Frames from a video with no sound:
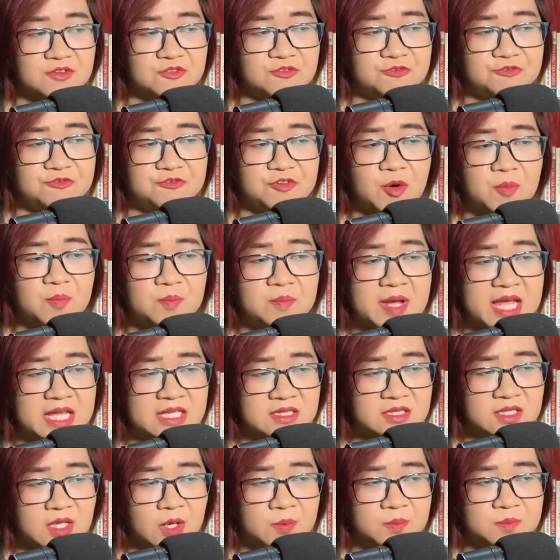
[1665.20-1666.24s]
Phong Ma
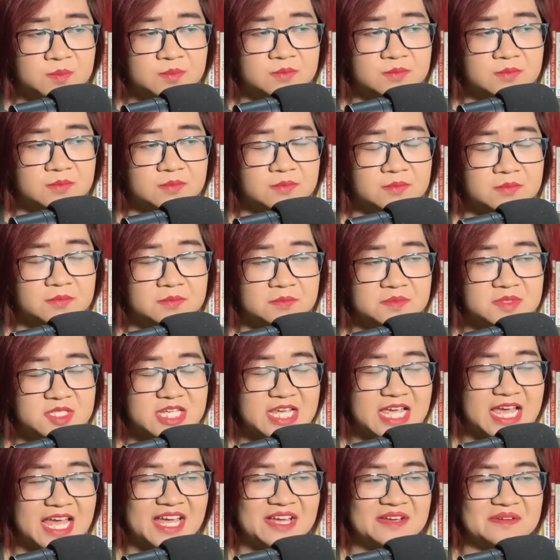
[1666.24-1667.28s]
Tông,
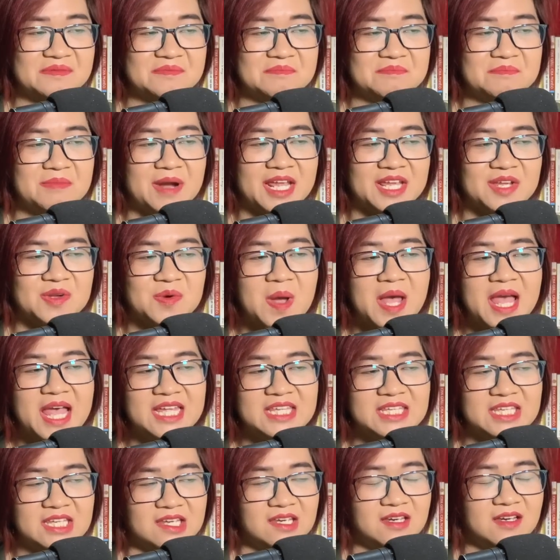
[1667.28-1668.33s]
chà, mạnh quá
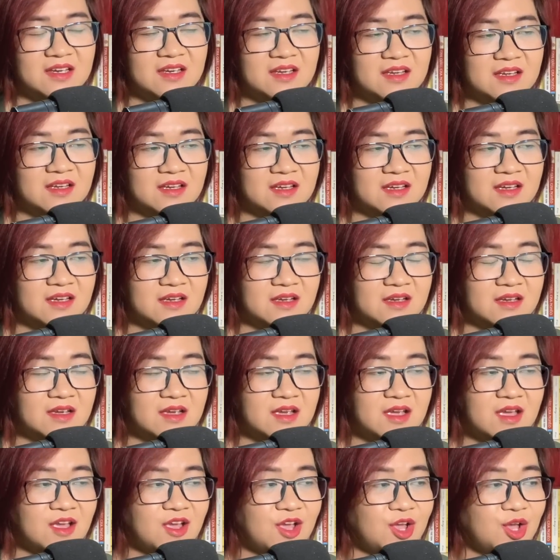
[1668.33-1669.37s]
nhỉ.
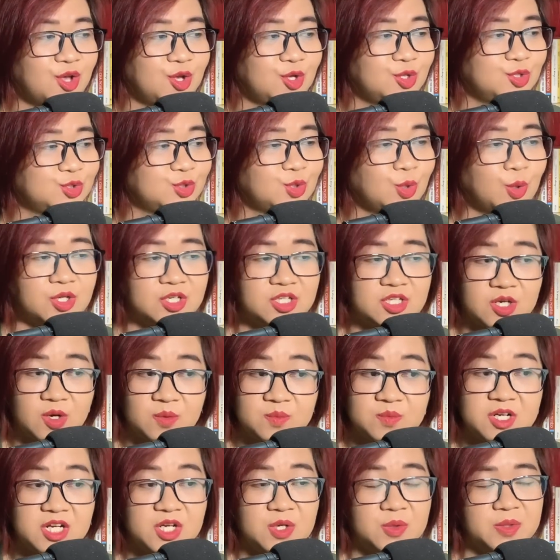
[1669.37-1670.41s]
Tôi
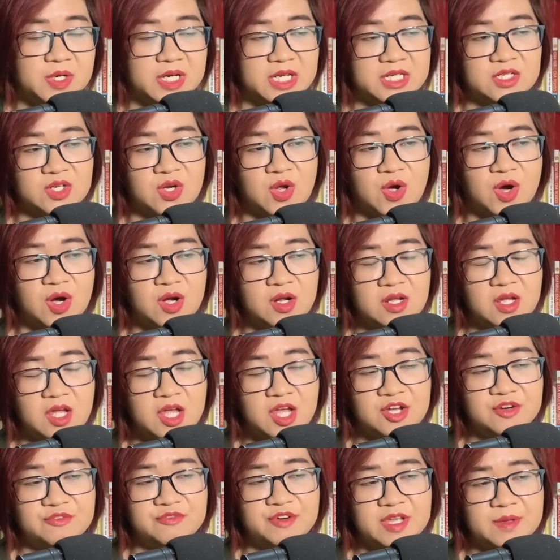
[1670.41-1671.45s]
không khiêu khích nó,
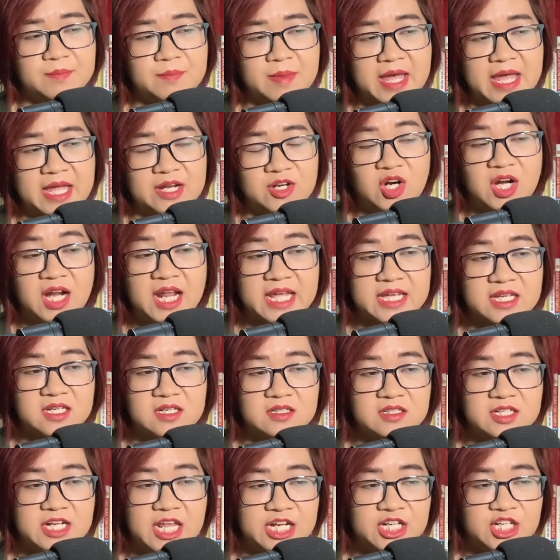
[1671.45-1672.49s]
vậy mà nó lại
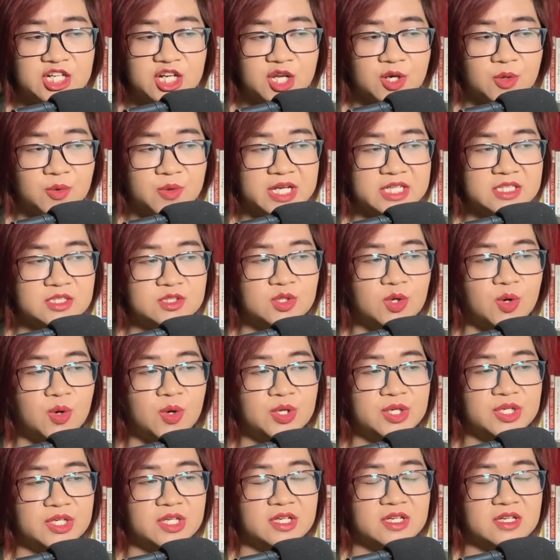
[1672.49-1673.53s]
cứ đến khiêu khích
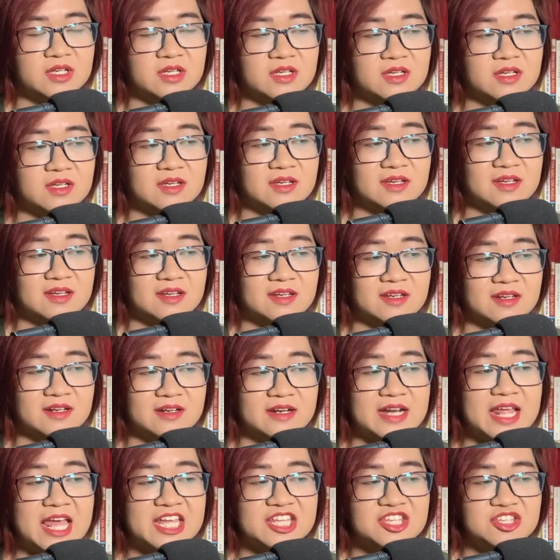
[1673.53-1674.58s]
tôi.
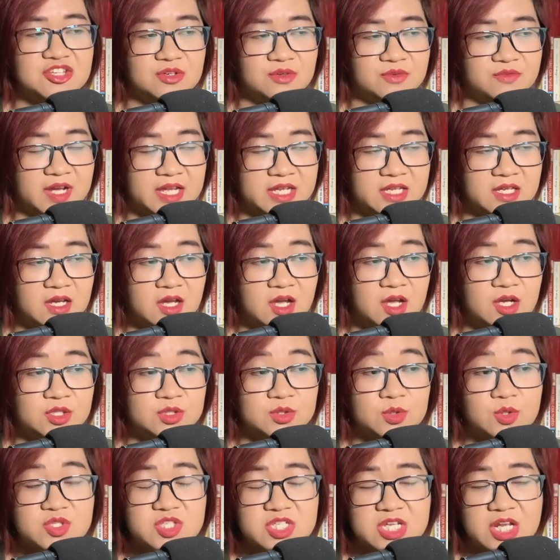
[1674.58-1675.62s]
Đã như vậy,
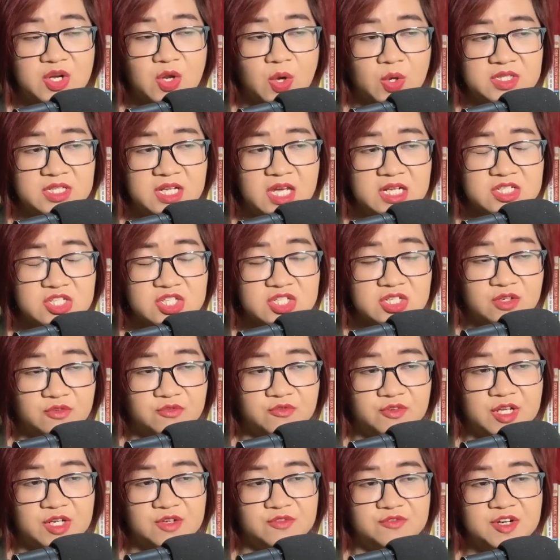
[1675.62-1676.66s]
tôi sẽ đón nhận sự
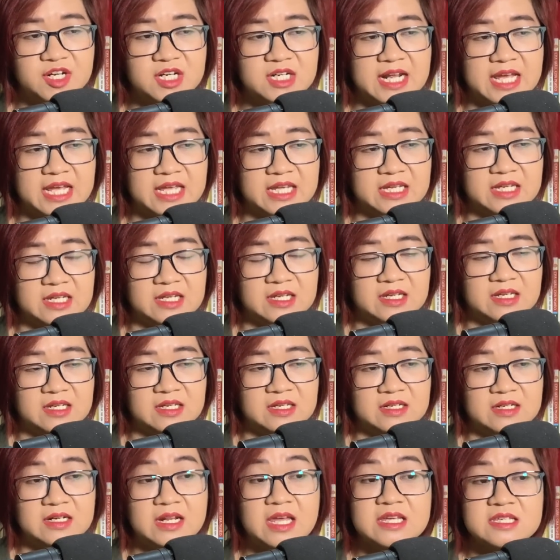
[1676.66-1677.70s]
phiền phức này
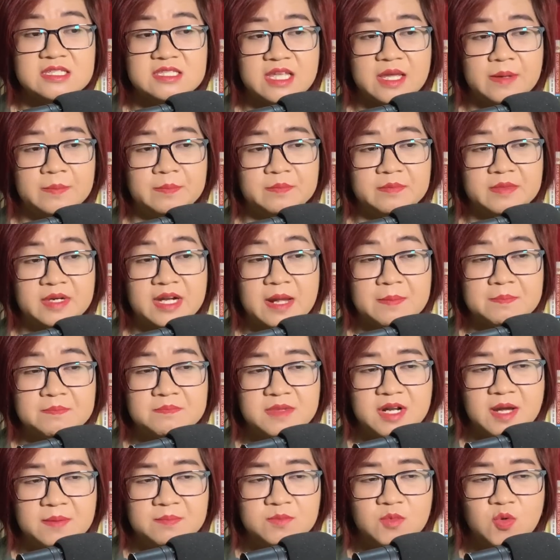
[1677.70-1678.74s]
để xem
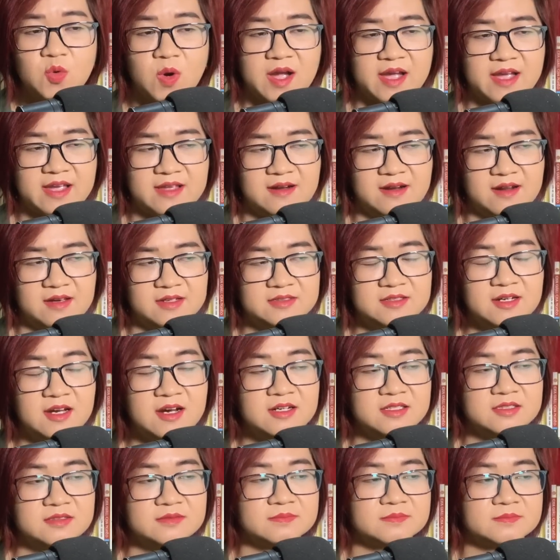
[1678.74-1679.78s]
nắm đấm của ai lớn
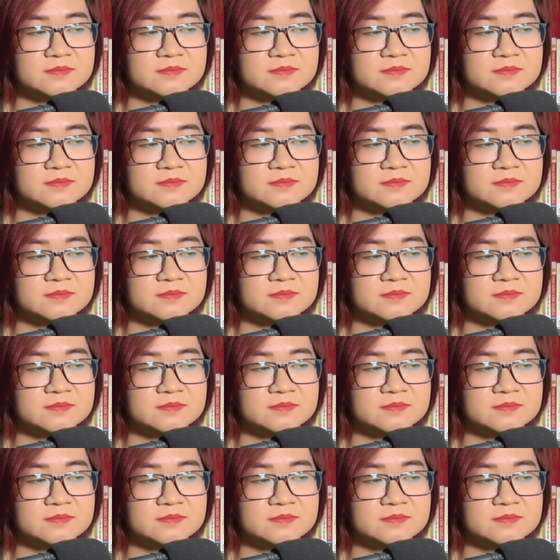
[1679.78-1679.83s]
hơn.